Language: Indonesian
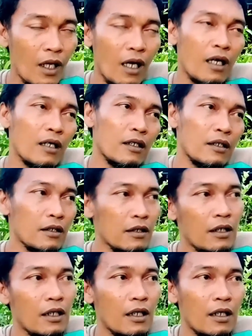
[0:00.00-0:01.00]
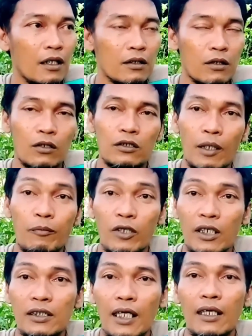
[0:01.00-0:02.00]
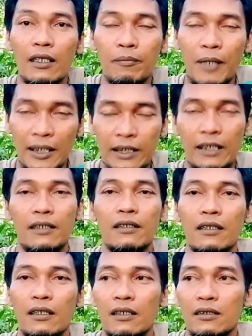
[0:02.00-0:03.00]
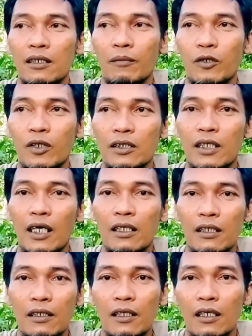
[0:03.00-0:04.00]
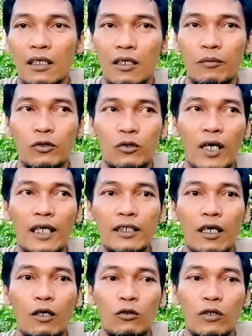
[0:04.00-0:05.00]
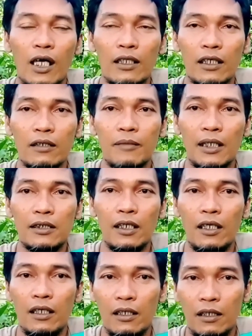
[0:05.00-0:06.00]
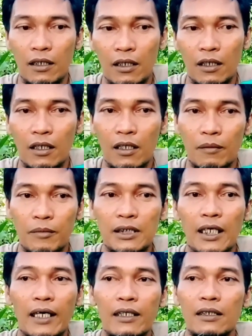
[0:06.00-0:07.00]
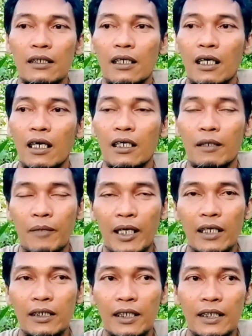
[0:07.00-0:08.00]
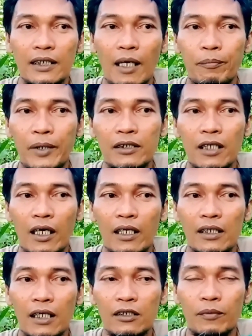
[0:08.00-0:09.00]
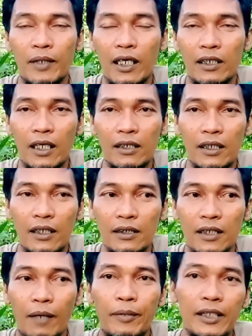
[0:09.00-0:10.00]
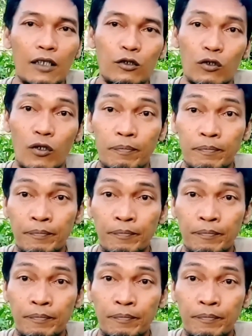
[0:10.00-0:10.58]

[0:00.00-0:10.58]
uh, terus jambu kristal pasti jambu kristal kebutuhannya untuk Kalteng masih besar uh, kemarin di Sampit saya lihat cuma ada di Sampit yang cukup